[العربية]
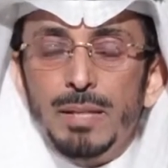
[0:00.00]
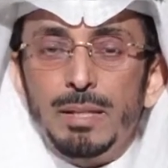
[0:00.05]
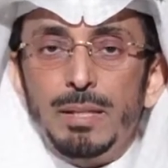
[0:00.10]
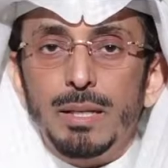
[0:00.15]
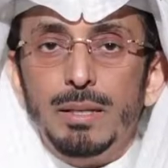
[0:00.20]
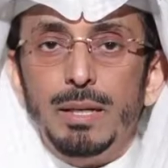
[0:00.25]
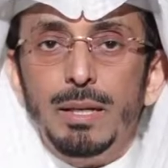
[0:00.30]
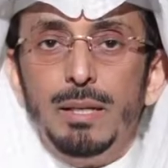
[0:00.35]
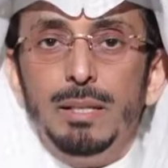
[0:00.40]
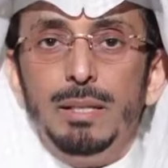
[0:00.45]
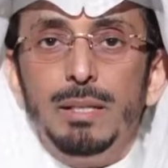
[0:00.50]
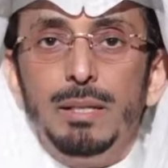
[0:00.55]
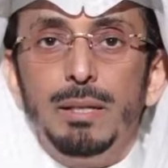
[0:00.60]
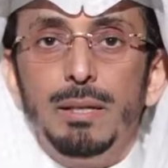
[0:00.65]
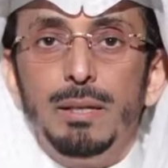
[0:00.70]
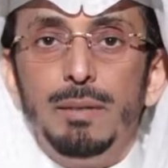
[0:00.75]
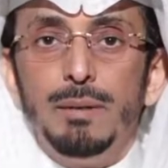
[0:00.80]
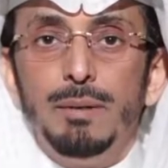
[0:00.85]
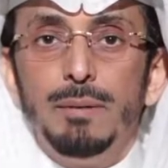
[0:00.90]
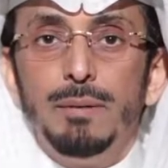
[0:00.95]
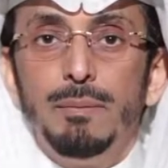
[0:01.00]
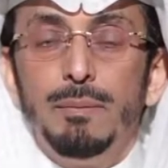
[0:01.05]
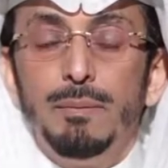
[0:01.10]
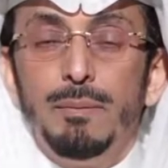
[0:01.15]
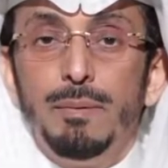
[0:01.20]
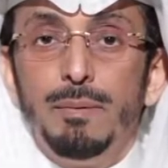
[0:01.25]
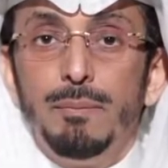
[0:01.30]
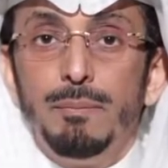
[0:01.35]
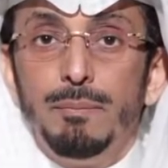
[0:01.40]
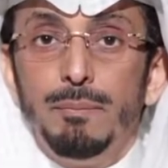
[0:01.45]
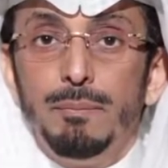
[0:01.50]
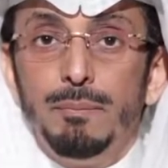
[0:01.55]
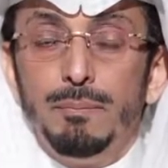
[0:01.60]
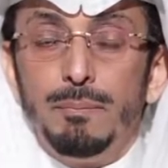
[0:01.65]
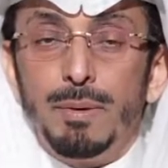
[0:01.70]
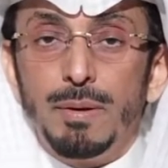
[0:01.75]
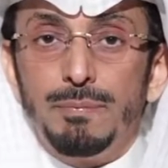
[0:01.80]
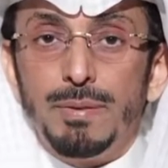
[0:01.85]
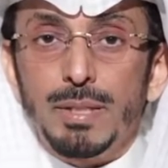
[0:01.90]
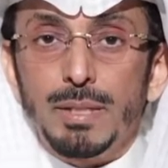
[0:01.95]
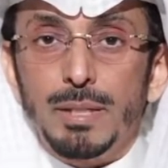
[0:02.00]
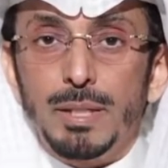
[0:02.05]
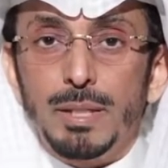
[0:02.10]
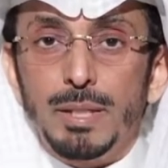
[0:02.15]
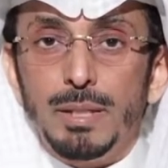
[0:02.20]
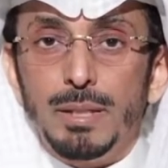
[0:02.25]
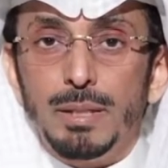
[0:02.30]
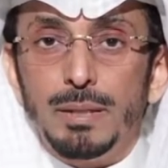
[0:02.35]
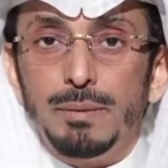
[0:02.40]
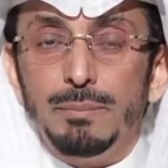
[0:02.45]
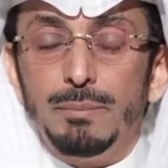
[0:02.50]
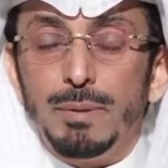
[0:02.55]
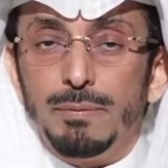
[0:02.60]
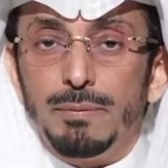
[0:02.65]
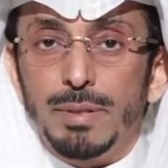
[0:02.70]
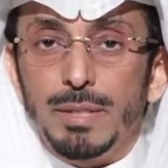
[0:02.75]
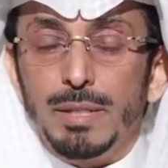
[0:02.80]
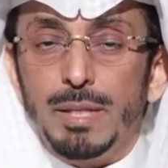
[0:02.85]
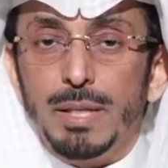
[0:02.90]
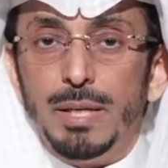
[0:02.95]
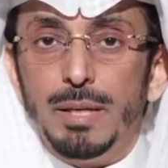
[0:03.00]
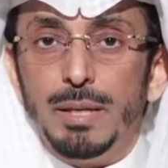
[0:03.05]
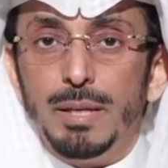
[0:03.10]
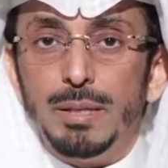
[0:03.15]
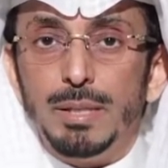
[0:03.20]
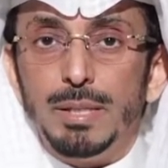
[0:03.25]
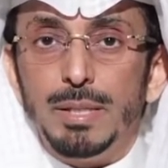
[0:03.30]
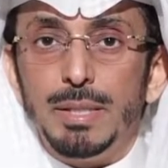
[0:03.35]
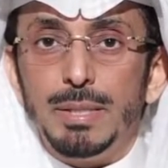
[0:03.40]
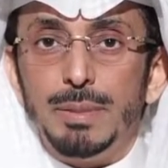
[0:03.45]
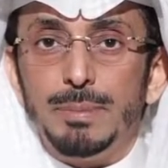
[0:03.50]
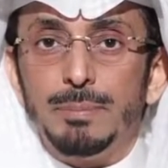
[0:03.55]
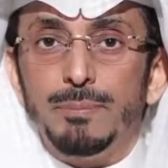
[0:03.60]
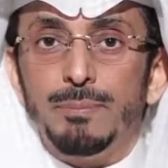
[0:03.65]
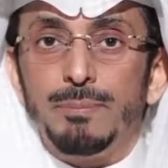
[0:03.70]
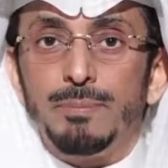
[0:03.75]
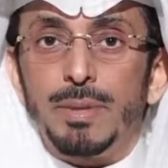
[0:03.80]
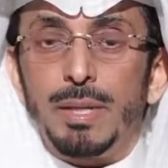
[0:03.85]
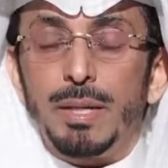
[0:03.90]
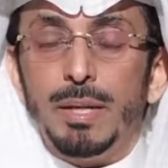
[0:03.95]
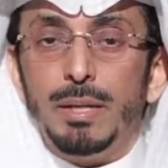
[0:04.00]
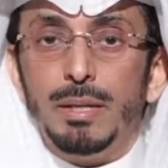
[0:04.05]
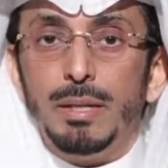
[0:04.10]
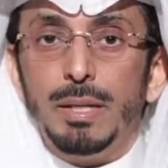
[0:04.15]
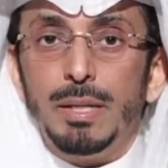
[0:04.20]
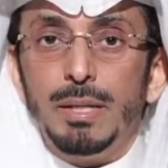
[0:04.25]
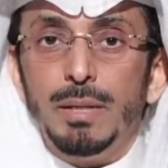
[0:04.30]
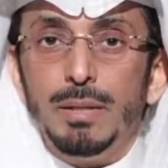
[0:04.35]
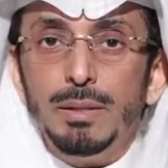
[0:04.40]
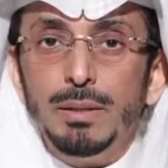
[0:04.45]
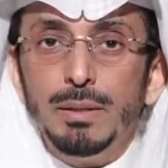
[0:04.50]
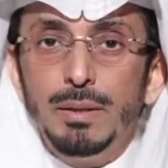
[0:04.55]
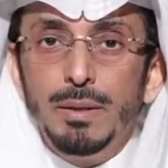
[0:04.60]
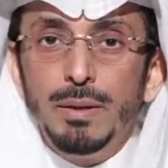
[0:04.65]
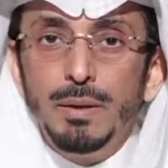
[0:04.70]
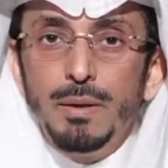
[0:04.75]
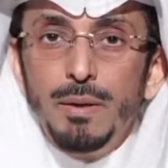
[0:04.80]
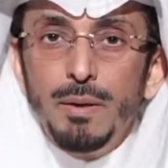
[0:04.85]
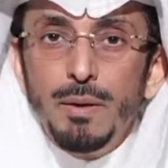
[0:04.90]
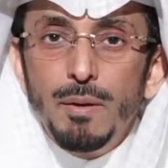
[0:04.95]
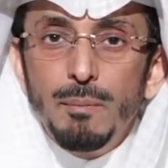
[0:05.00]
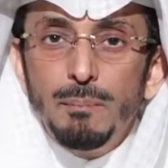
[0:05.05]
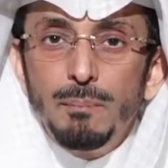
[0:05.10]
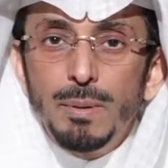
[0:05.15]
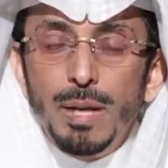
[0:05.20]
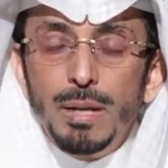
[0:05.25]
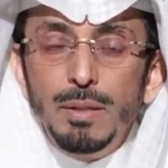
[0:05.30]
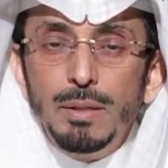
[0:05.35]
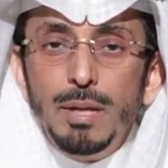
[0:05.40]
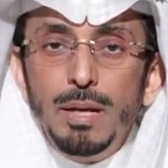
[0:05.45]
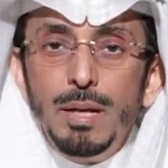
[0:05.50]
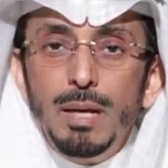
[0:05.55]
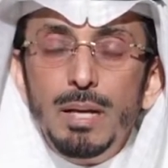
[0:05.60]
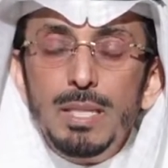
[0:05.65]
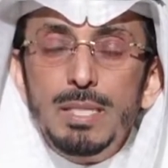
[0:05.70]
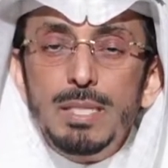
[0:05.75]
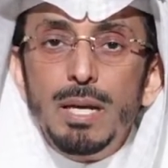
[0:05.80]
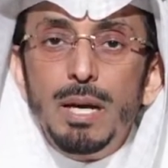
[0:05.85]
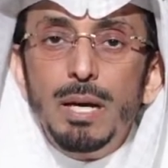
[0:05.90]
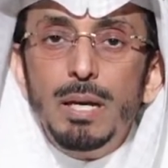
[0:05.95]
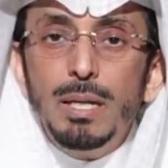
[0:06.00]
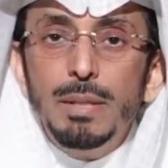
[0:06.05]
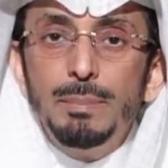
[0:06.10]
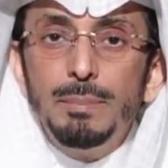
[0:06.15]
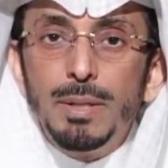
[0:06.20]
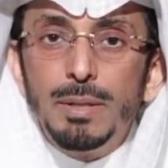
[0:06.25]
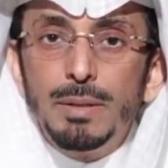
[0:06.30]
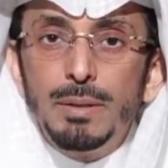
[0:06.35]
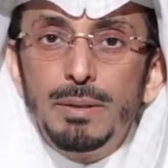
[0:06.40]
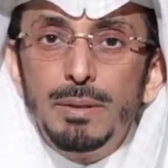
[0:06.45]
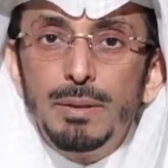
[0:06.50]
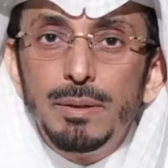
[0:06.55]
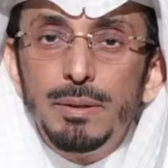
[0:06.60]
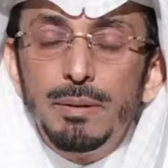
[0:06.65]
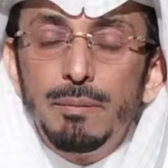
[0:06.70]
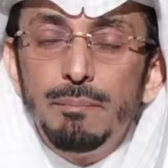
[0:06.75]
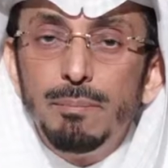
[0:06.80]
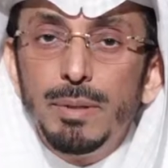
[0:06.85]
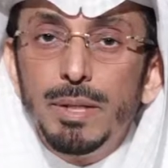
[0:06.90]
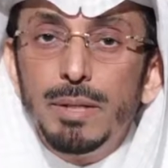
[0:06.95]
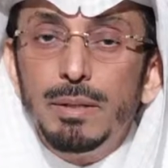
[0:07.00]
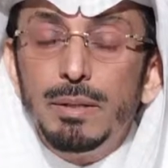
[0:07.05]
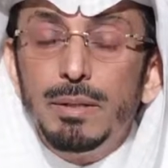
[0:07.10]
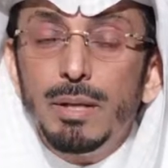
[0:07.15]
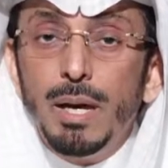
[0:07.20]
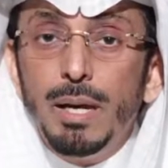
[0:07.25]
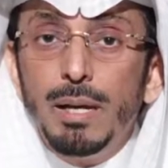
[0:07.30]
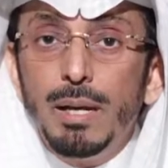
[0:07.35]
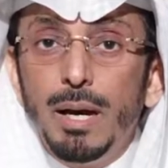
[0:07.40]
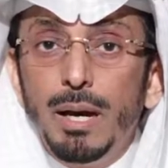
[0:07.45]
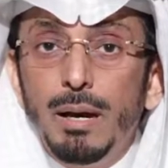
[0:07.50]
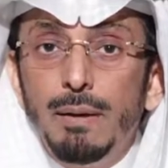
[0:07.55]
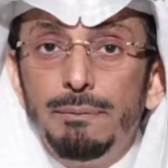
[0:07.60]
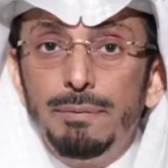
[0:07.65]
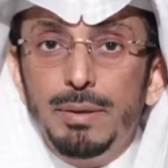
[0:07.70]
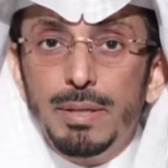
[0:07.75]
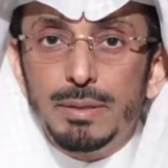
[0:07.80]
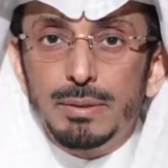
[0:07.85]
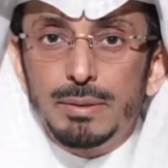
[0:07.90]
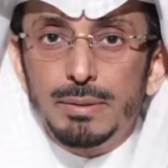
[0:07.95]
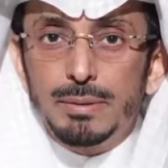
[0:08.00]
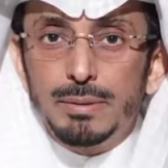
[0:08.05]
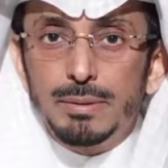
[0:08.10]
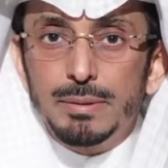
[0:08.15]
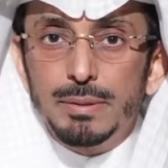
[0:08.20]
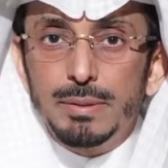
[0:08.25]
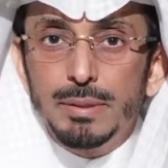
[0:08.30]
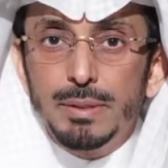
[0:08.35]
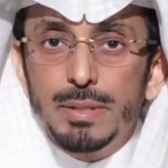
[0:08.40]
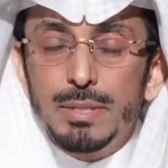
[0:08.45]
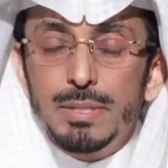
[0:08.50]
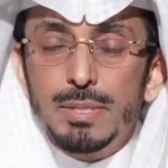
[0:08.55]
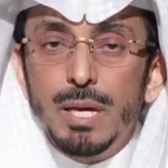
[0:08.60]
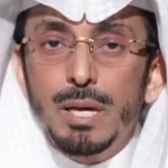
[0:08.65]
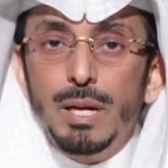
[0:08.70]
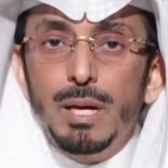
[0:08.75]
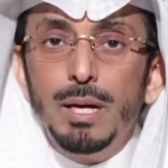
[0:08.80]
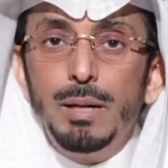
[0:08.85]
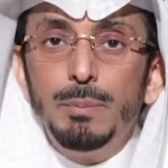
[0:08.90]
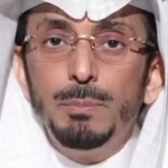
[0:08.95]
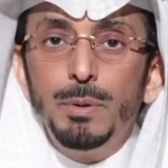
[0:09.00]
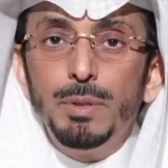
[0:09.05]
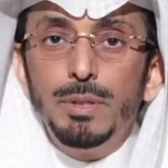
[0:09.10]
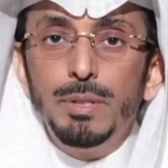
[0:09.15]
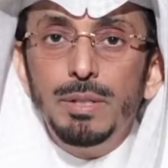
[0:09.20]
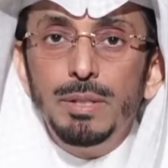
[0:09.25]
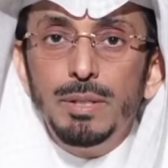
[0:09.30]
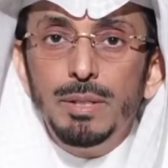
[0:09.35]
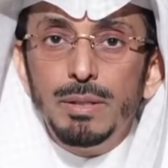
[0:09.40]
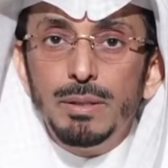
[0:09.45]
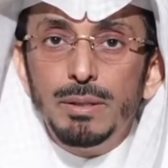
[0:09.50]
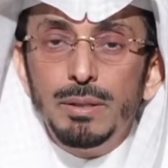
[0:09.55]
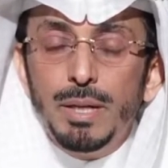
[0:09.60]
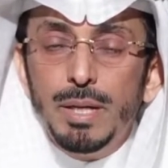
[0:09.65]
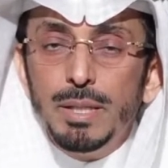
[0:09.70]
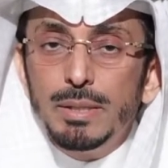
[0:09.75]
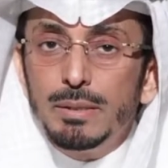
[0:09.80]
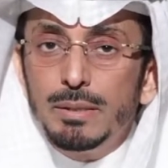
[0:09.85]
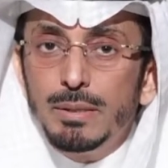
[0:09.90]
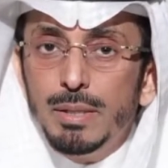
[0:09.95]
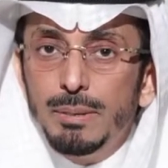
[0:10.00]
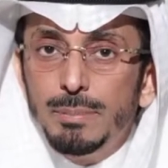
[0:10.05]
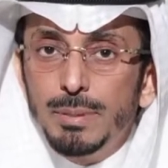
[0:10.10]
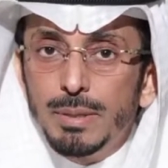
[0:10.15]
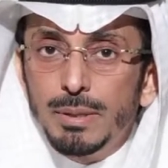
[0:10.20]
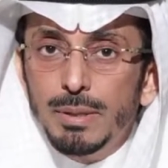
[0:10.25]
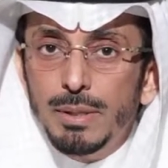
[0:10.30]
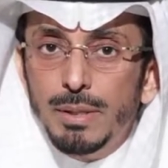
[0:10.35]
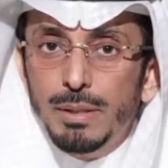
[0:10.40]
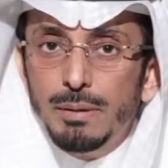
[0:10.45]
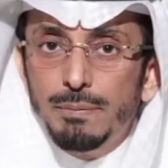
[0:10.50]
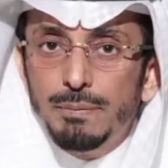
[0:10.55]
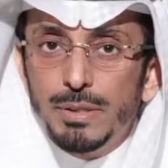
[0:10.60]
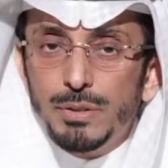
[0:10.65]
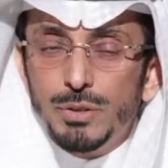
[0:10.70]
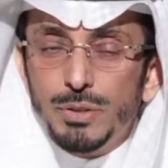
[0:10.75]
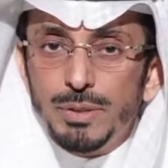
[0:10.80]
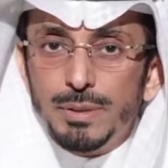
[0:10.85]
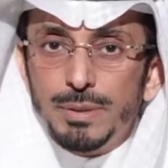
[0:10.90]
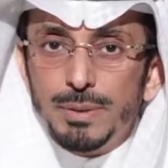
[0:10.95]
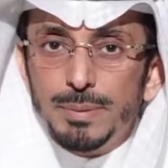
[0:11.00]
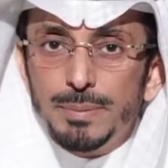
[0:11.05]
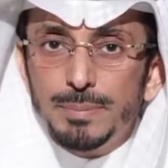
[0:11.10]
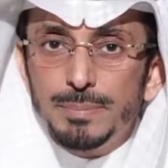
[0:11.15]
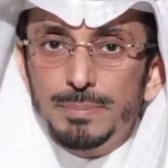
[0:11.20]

كذلك من فضلها من فضل هذه الليله بانها سالمه من الافات سلام هي حتى مطلع الفجر